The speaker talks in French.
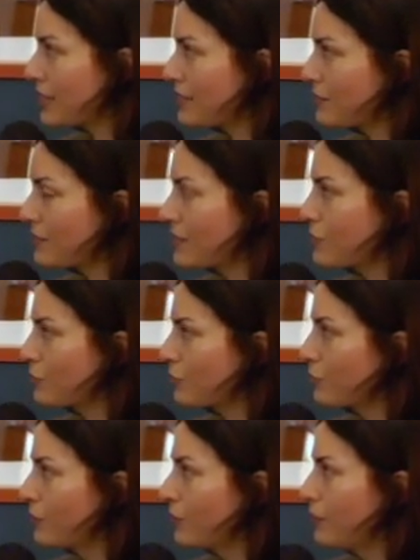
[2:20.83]
la sensation
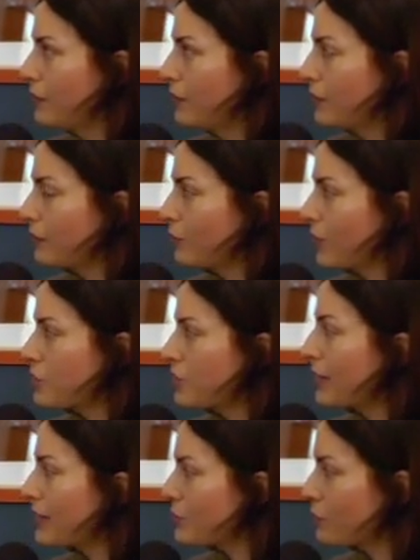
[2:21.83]
que dans la
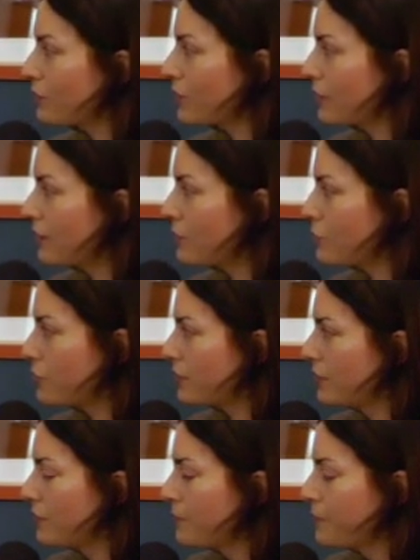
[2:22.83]
génération dans laquelle je suis
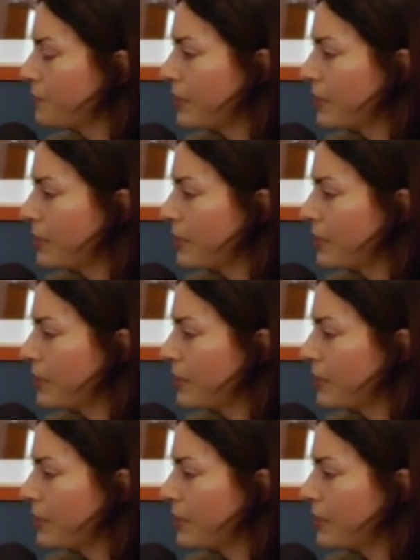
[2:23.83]
née,